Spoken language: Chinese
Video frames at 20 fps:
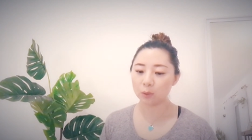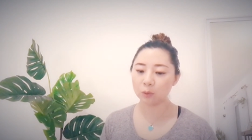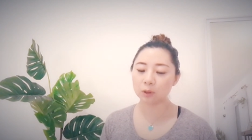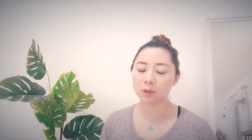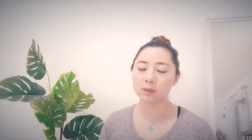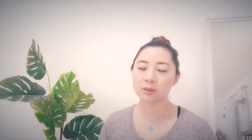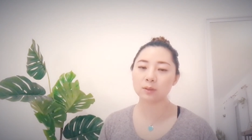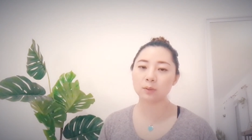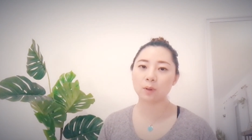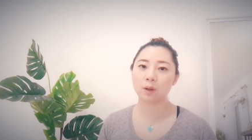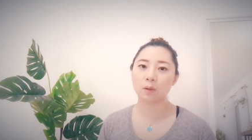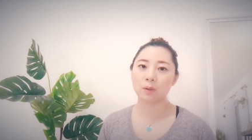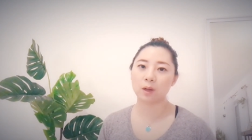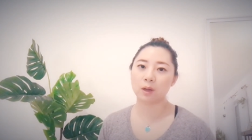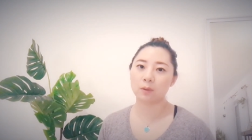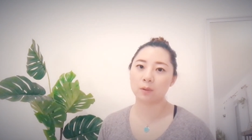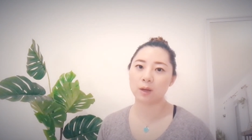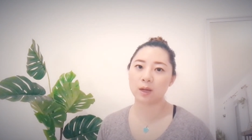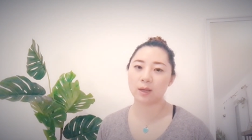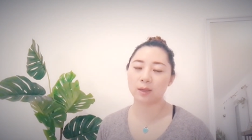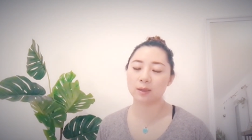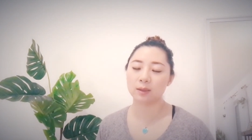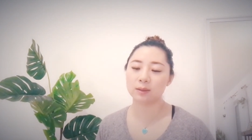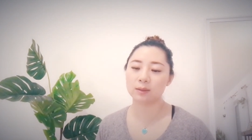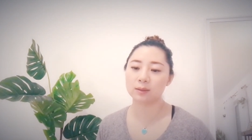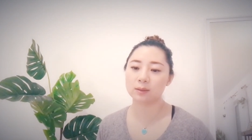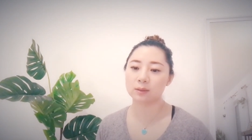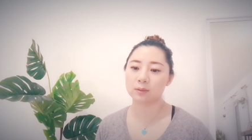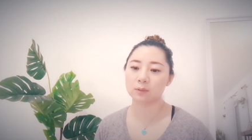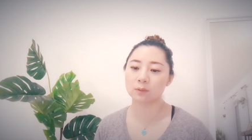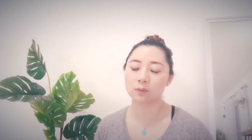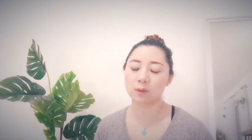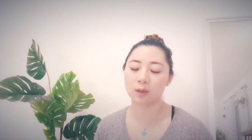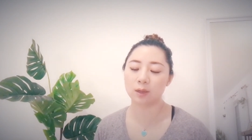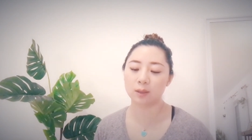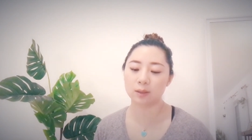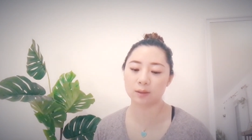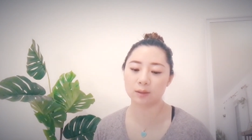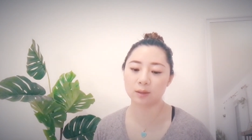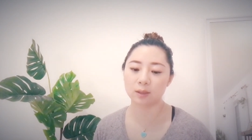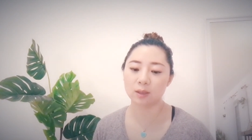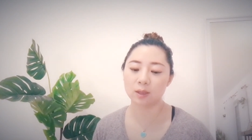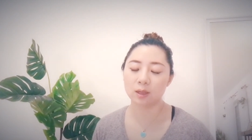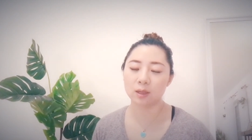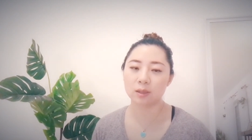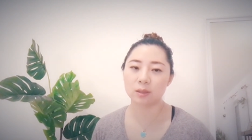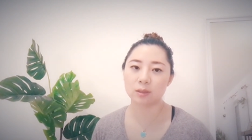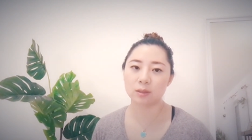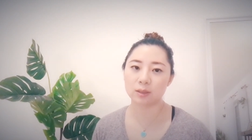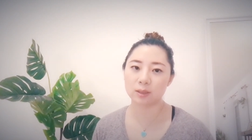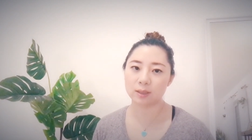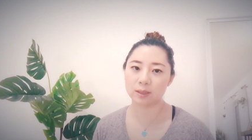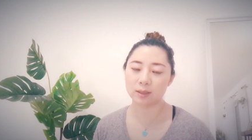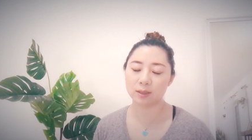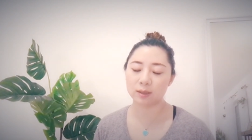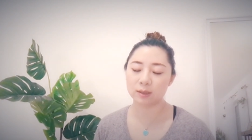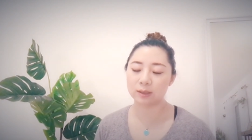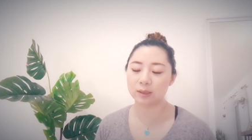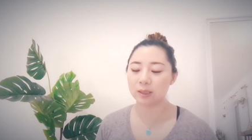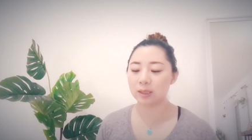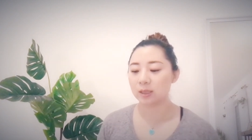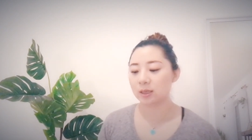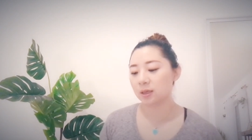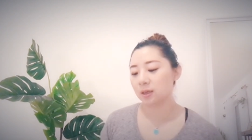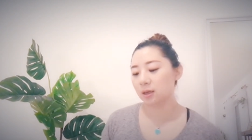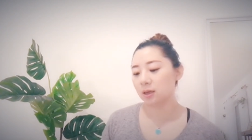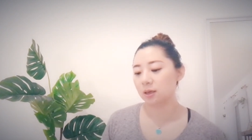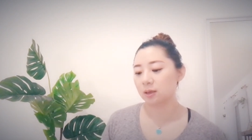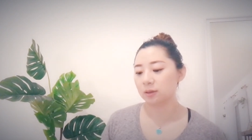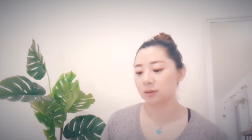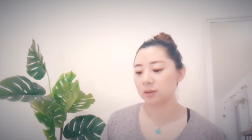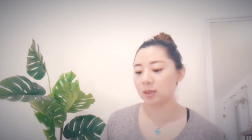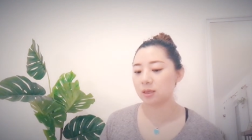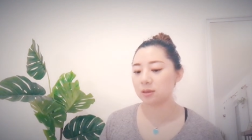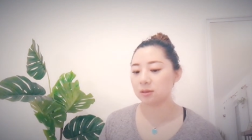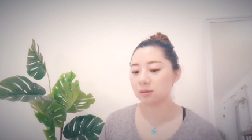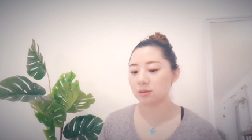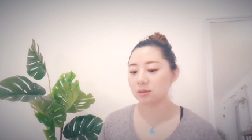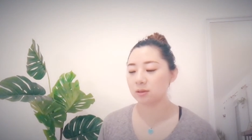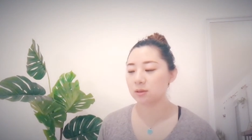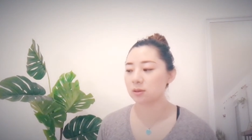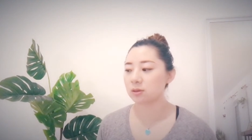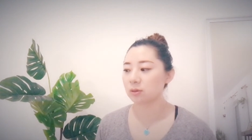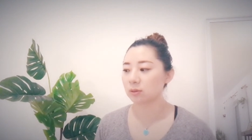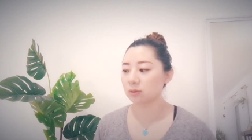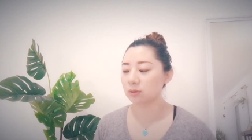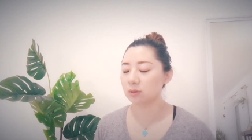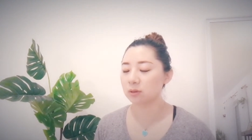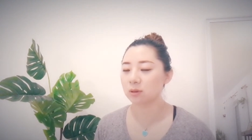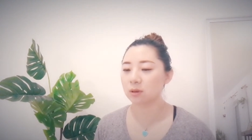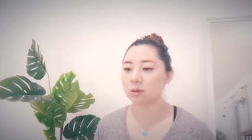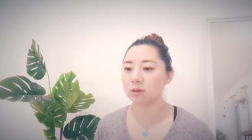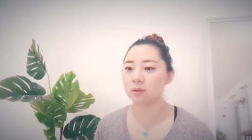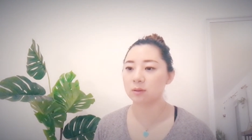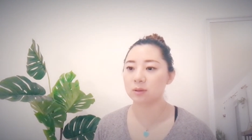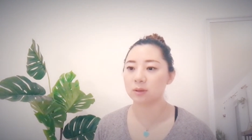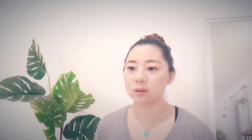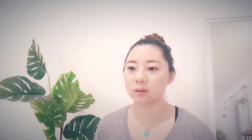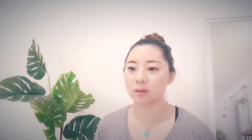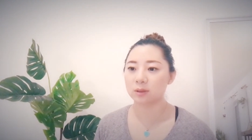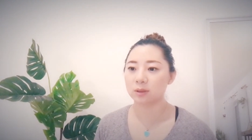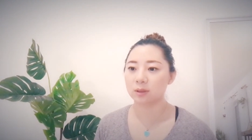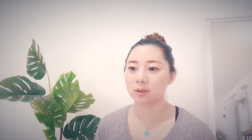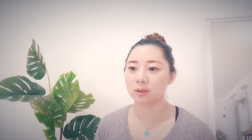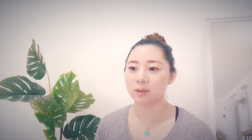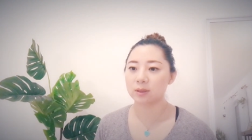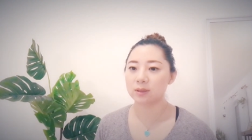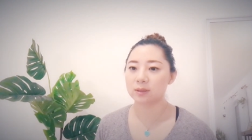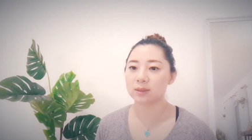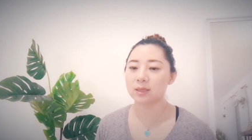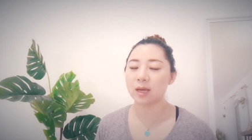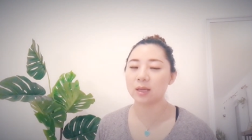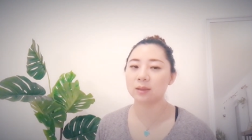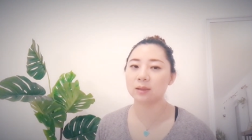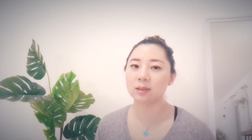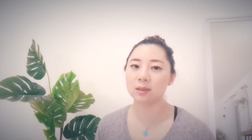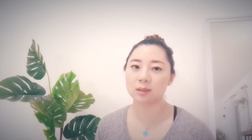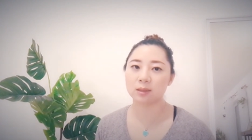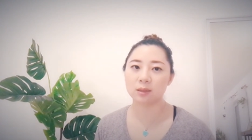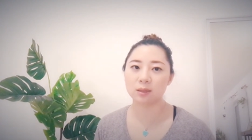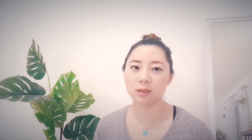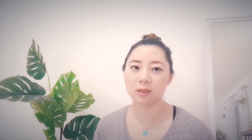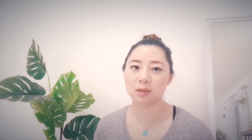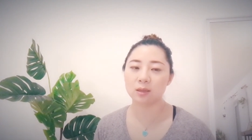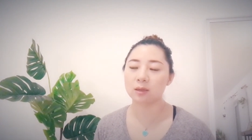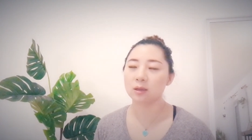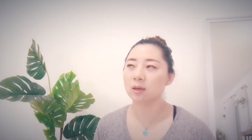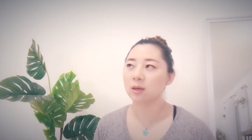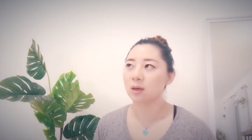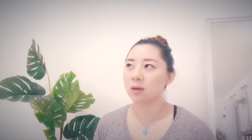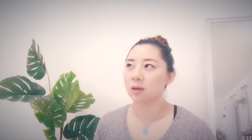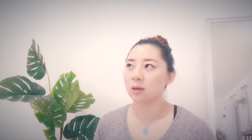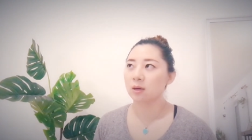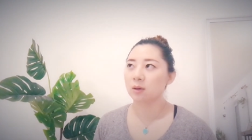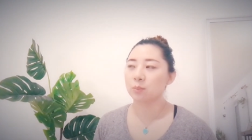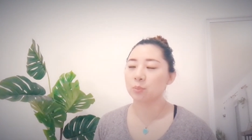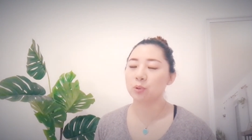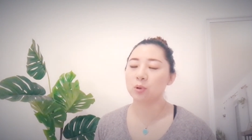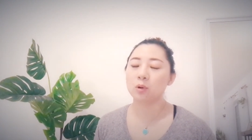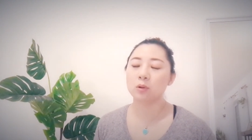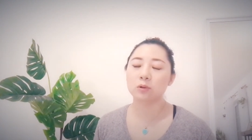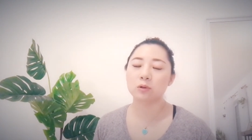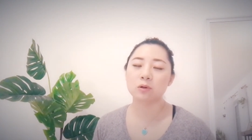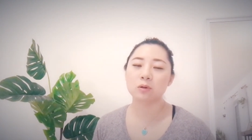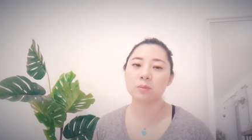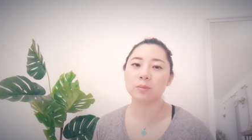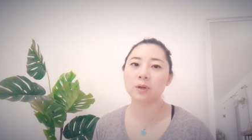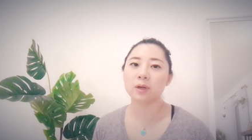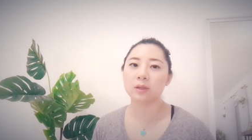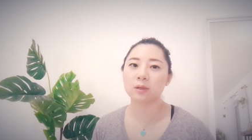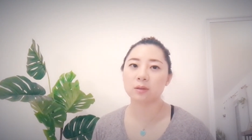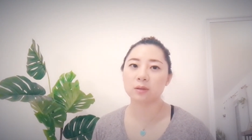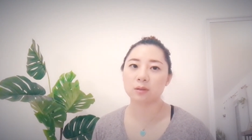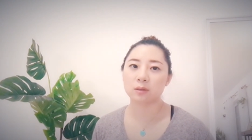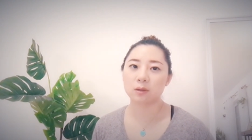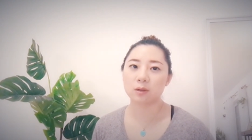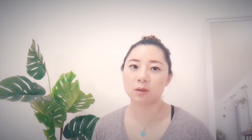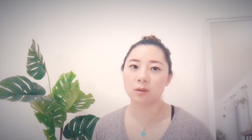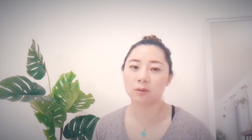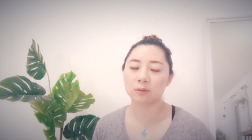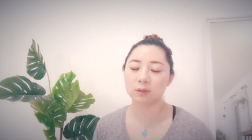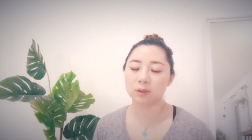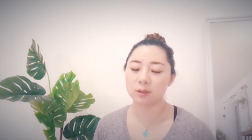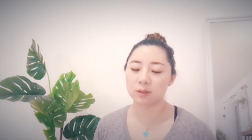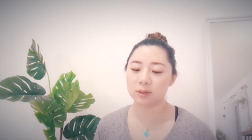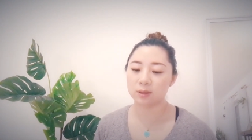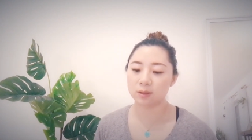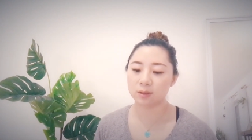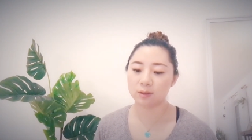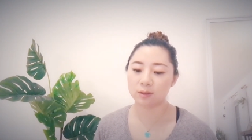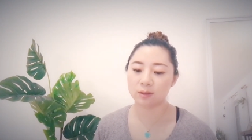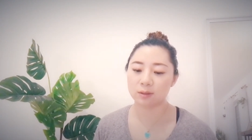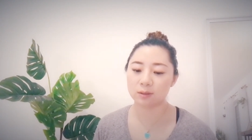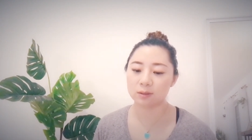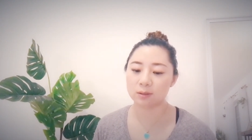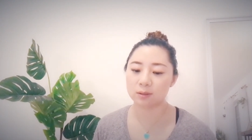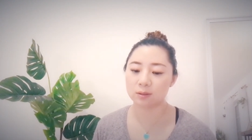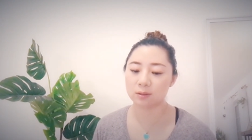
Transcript: 我很喜欢画画，也很喜欢摄影，嗯，但是有的时候你的你在体力。不够充沛的时候，那你